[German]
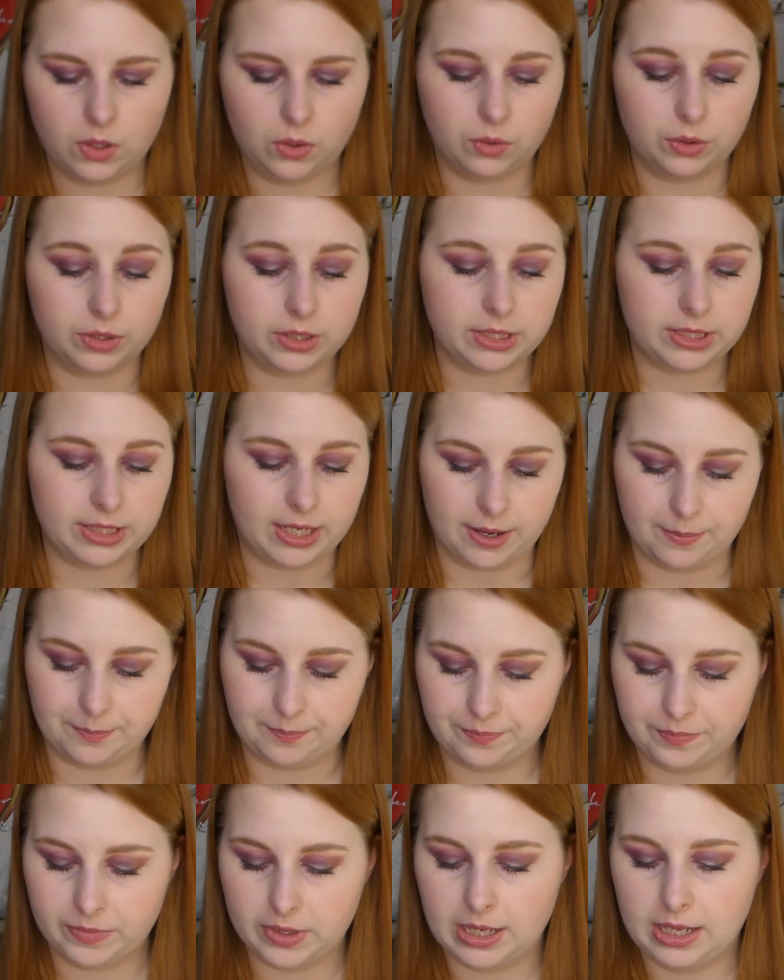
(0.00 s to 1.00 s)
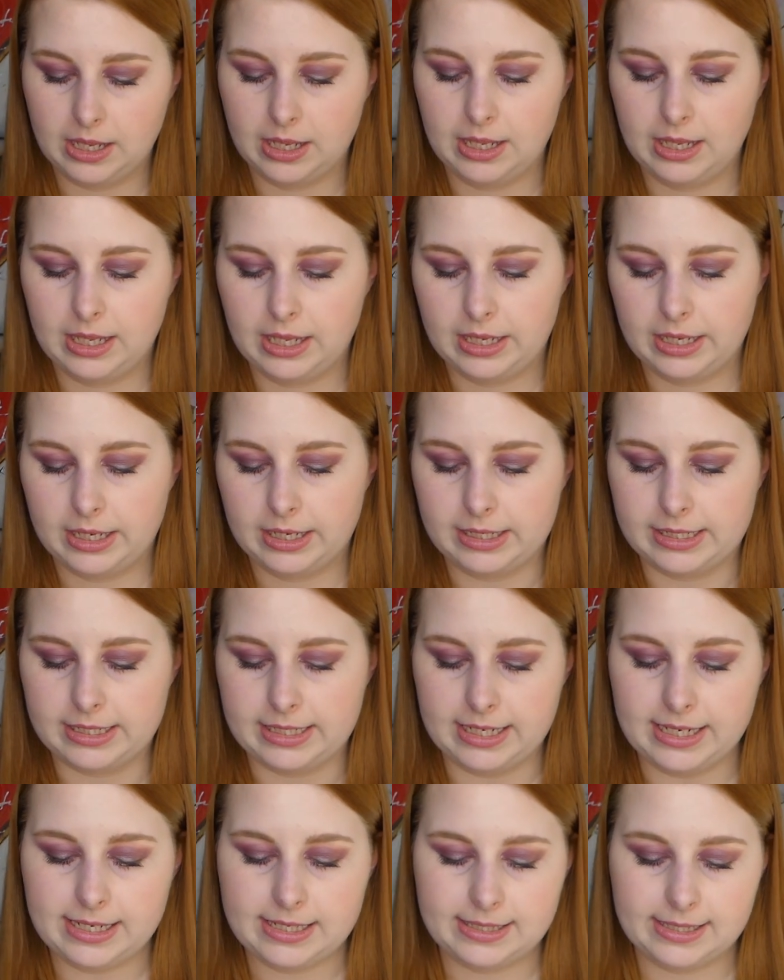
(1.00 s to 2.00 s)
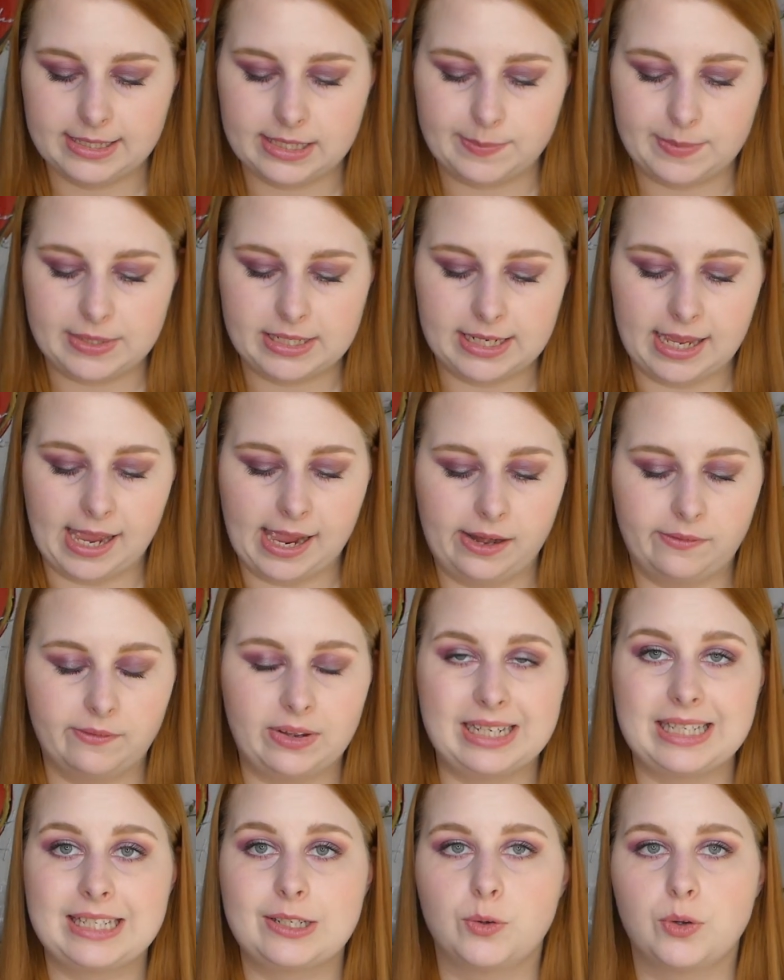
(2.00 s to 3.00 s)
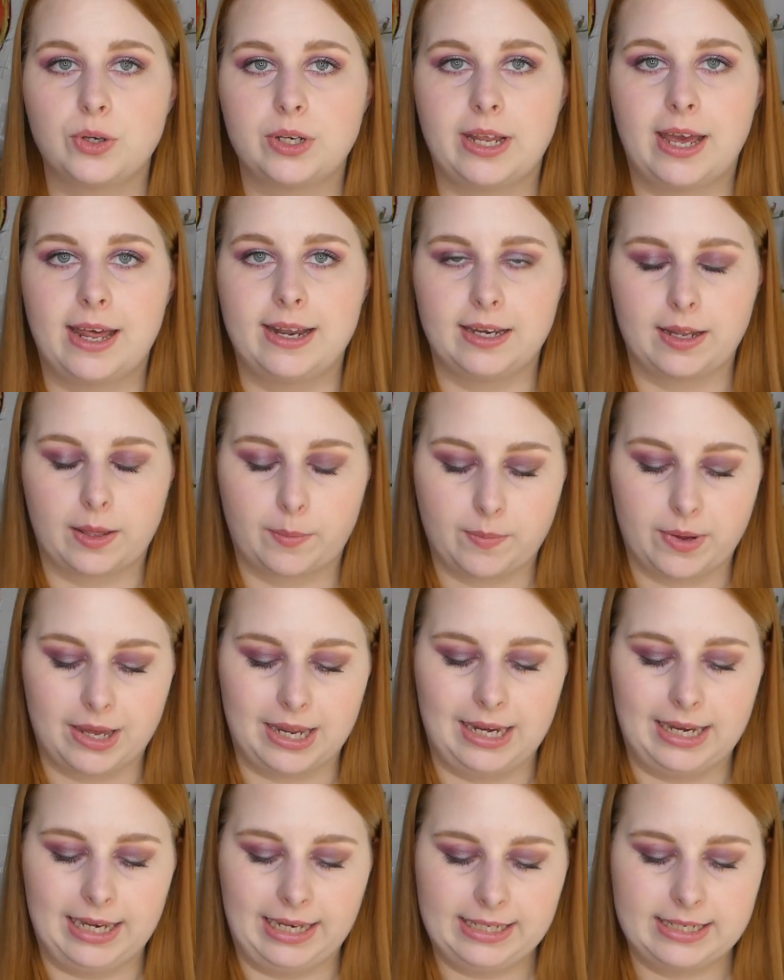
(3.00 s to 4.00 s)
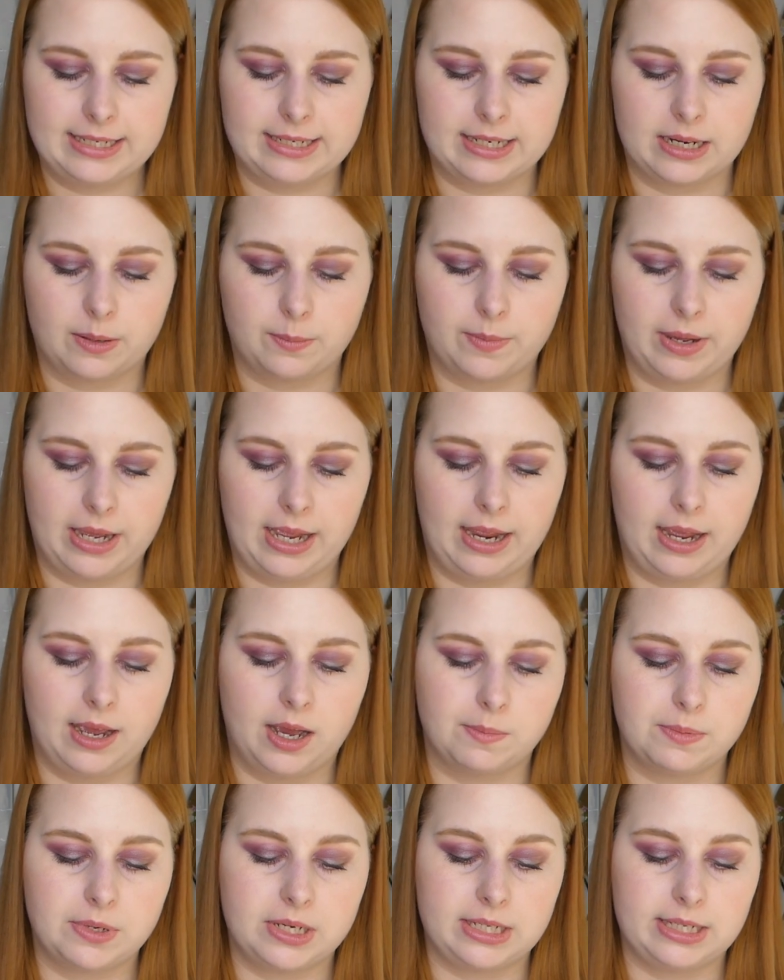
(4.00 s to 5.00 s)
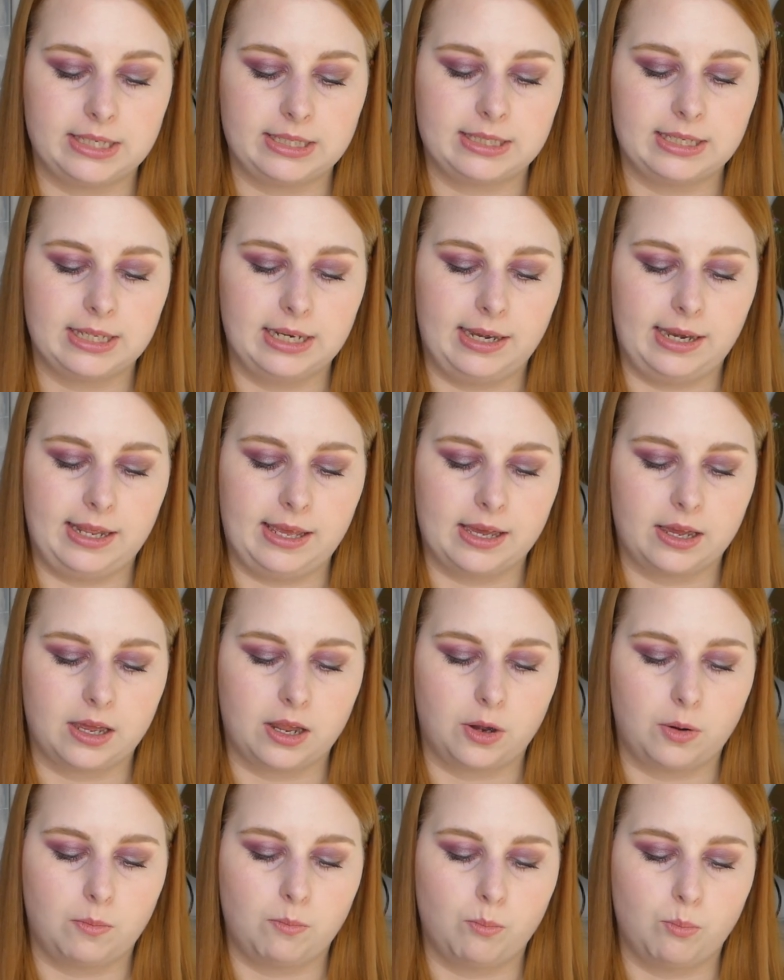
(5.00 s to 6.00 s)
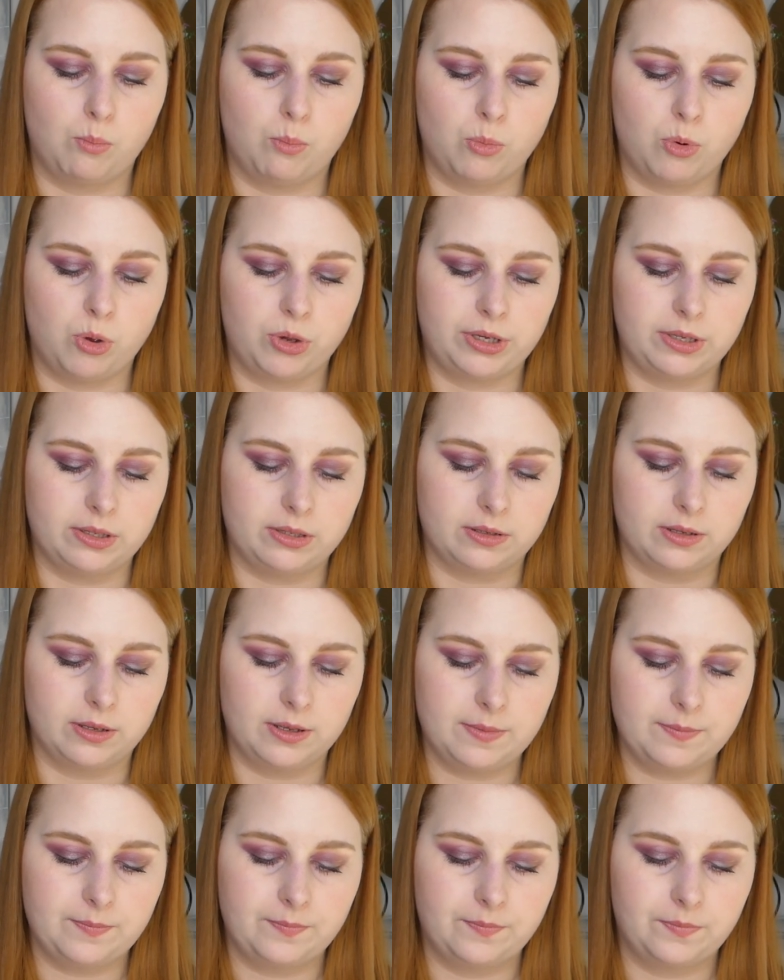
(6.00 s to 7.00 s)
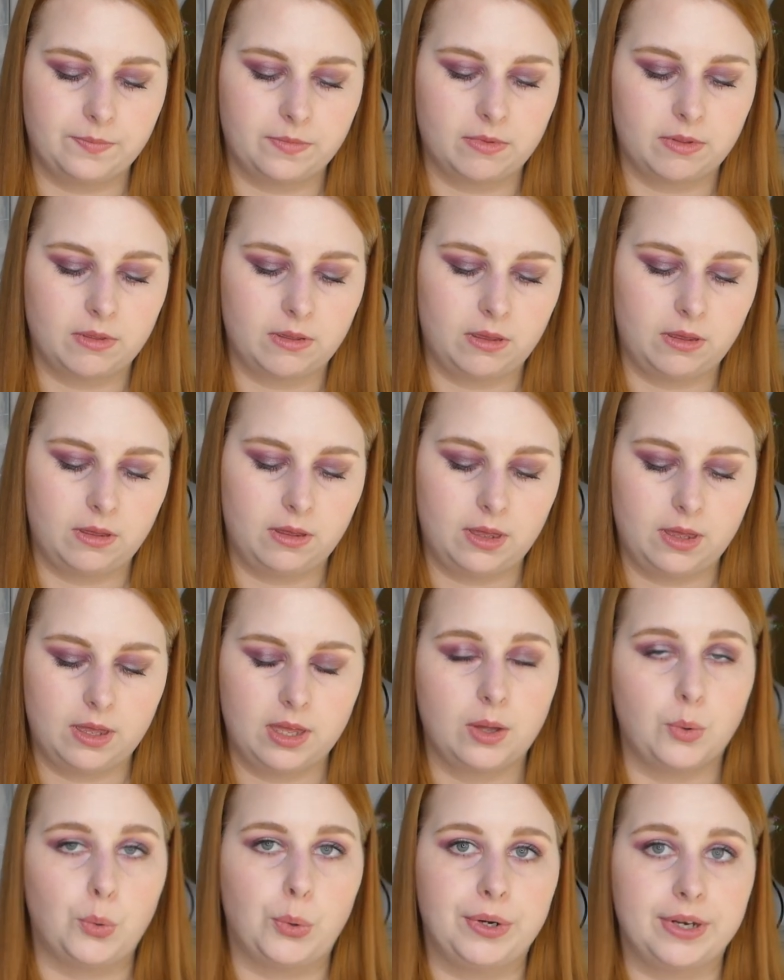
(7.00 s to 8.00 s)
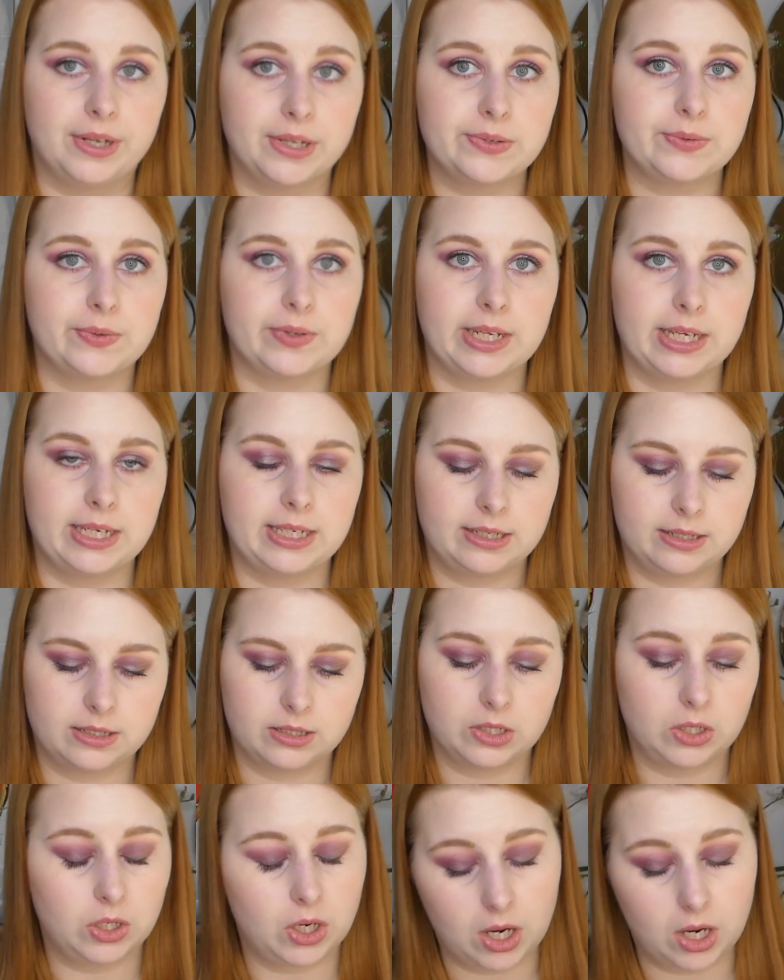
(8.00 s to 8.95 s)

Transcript: Und ja, der ist jetzt mit rein, weil ich noch eine andere Palette dabei habe, die ich leeren möchte. Und das wird echt